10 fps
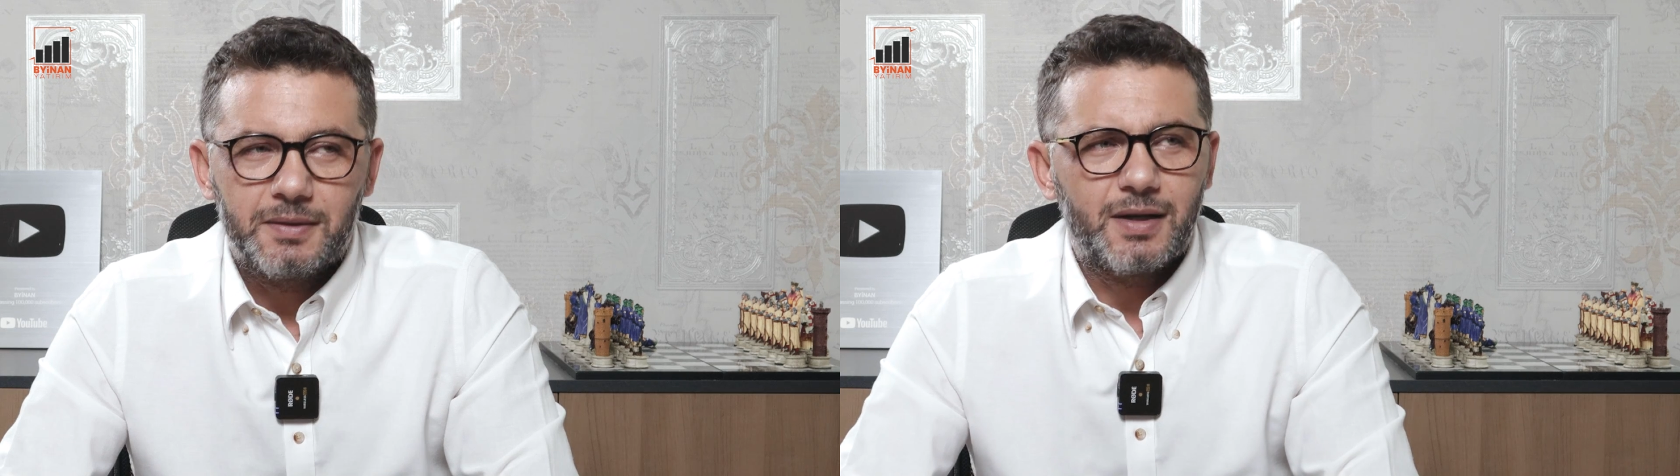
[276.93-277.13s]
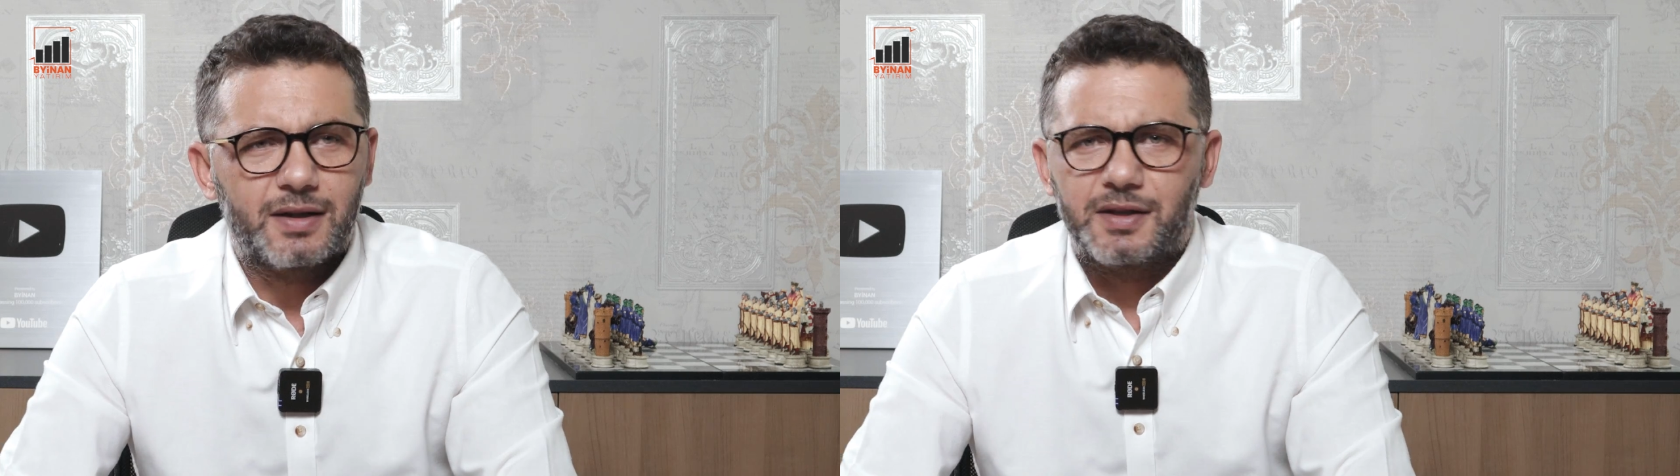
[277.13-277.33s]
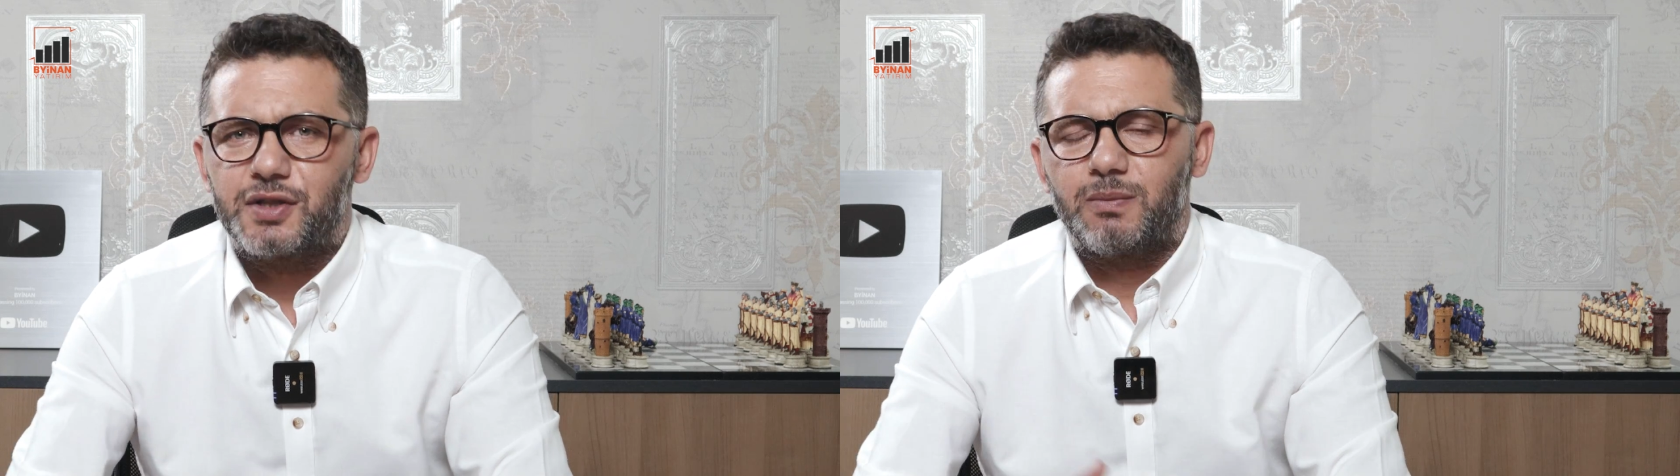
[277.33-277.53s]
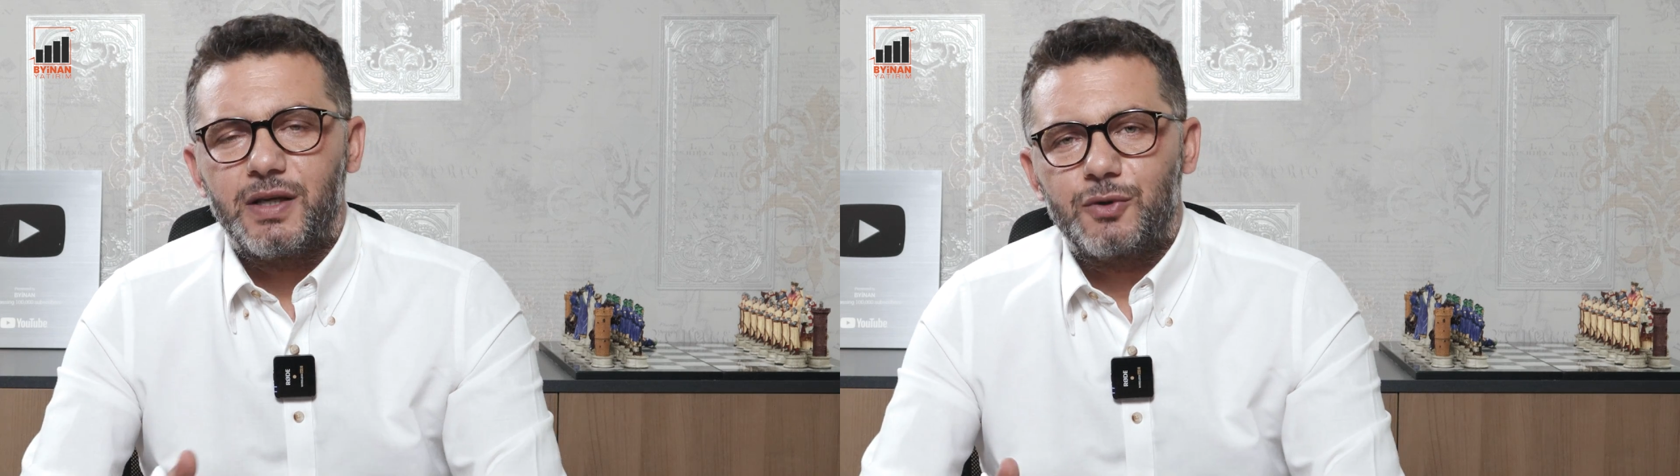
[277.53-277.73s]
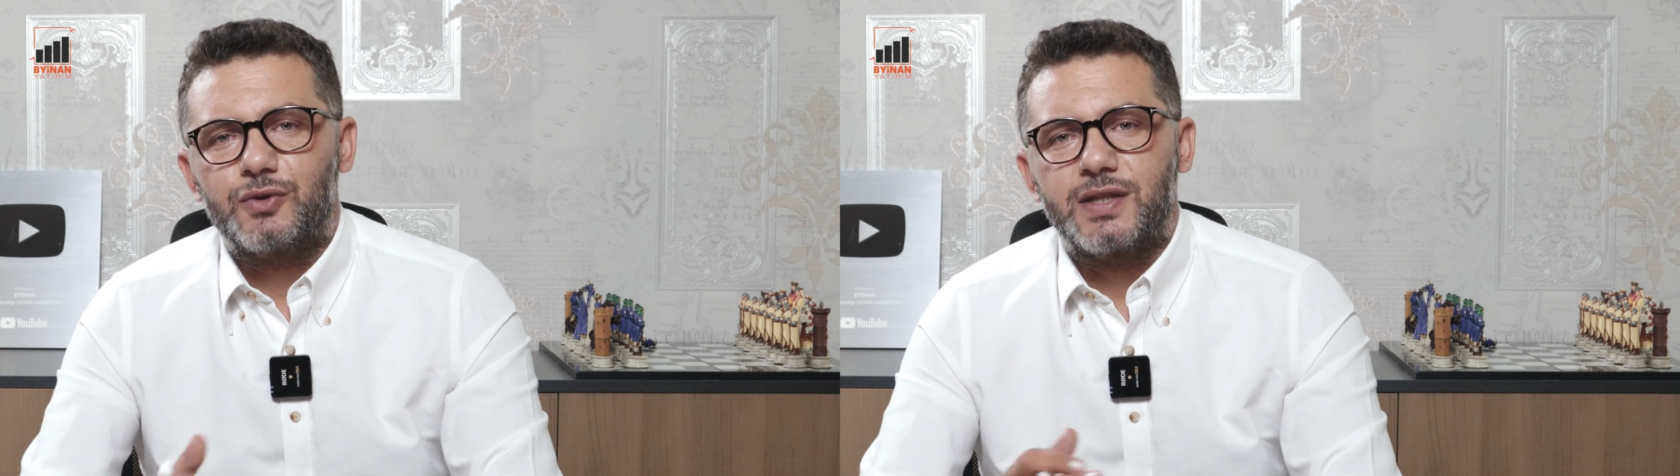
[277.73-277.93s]
Yaklaşık
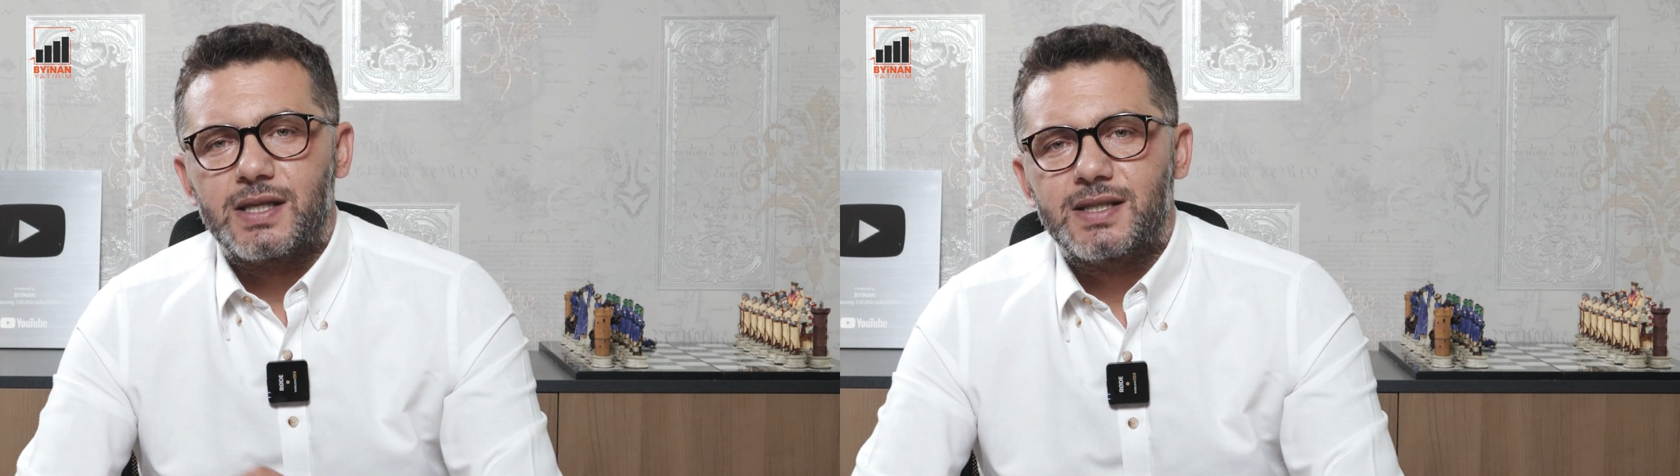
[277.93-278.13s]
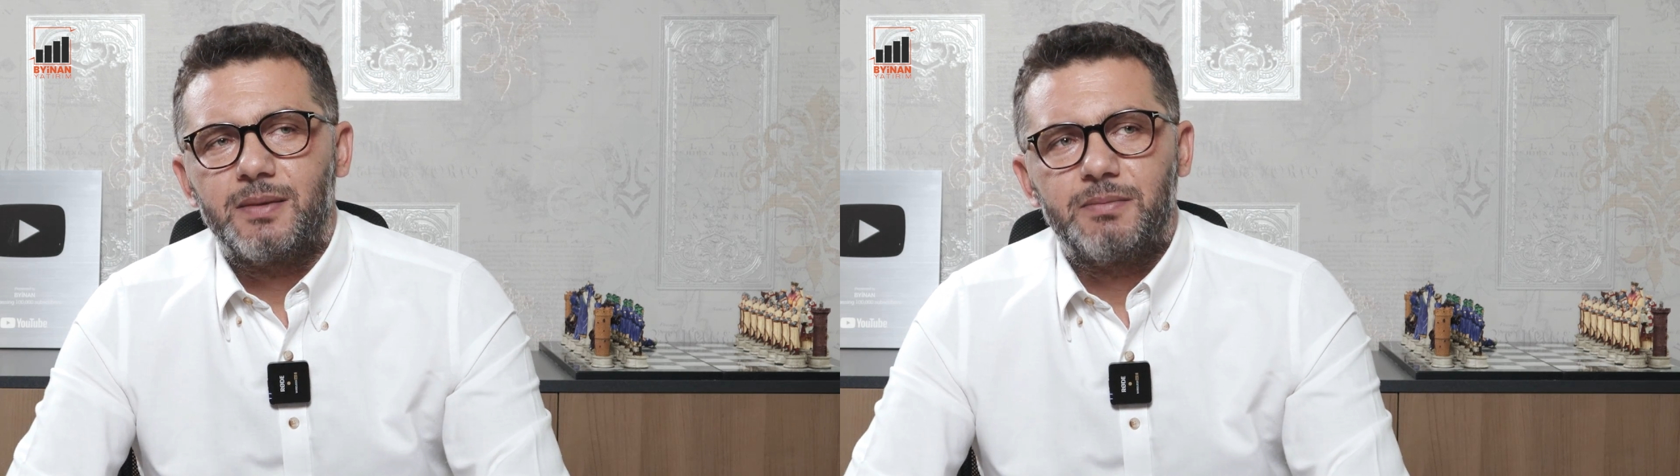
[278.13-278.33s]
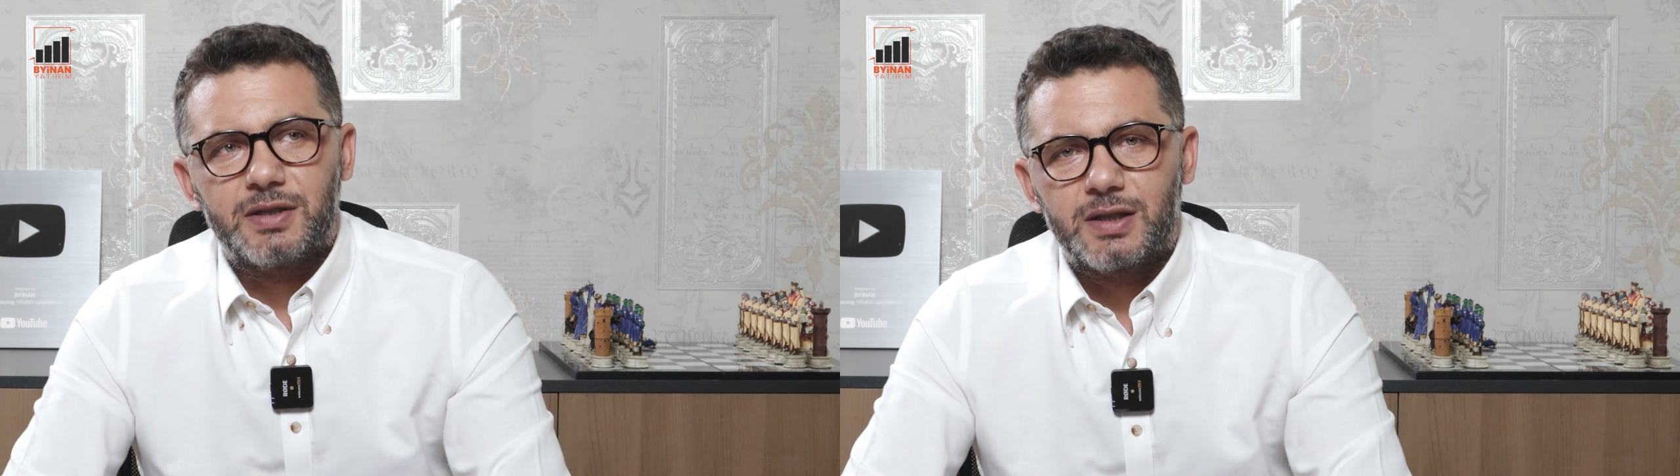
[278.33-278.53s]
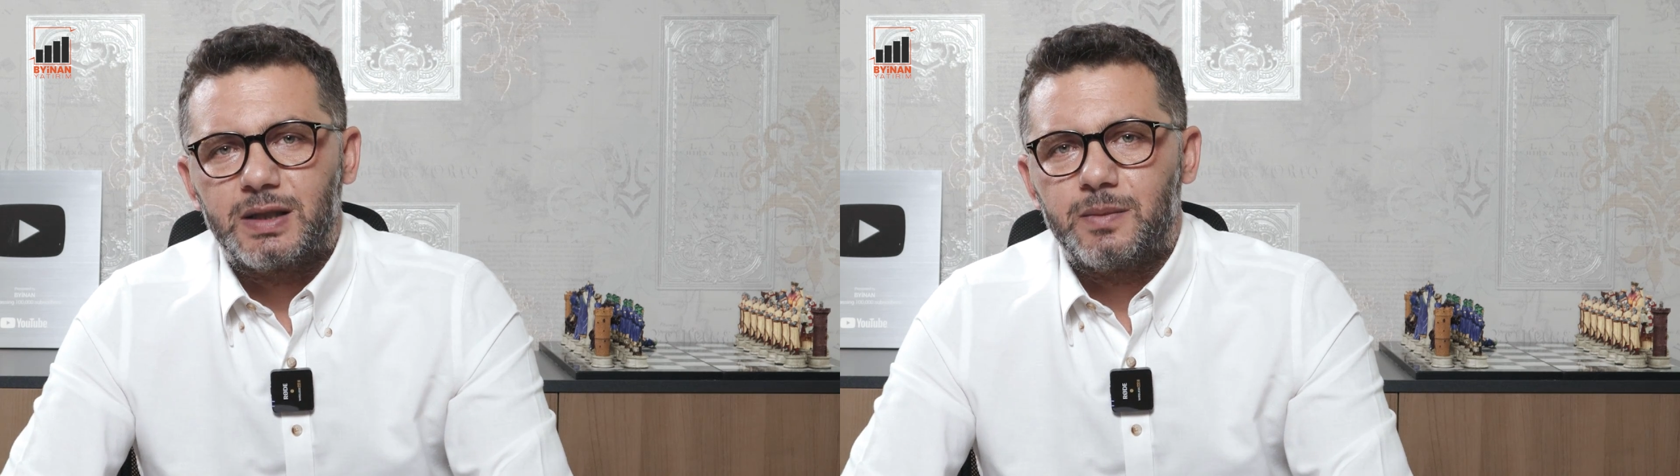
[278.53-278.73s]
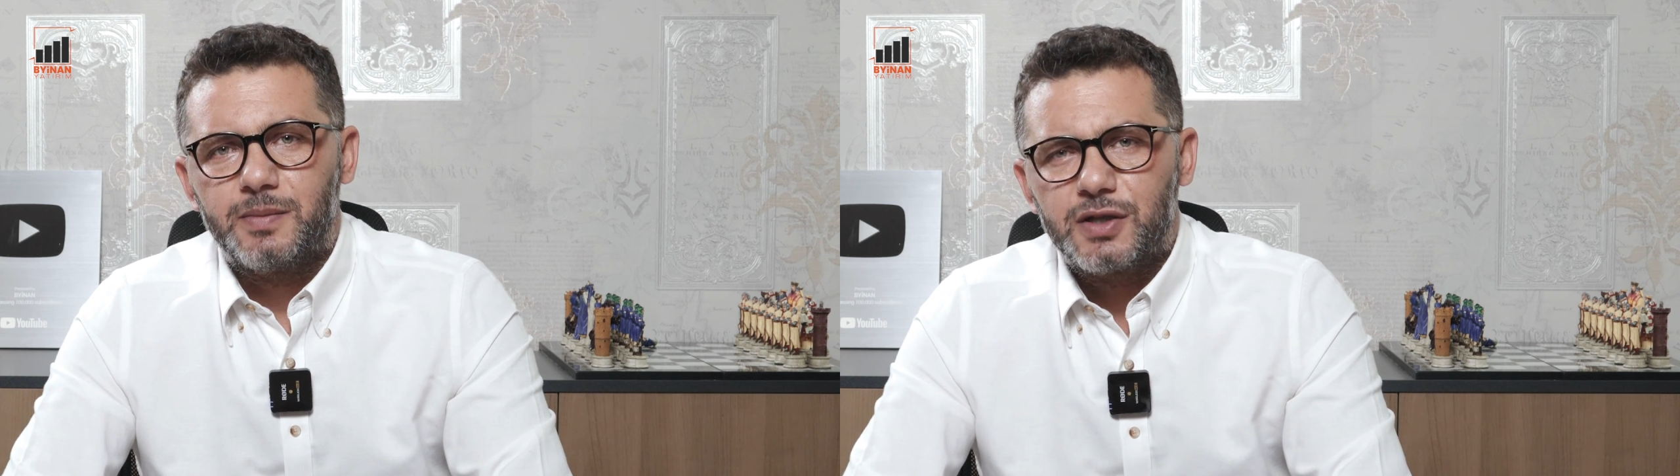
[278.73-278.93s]
580 bin lira gibi,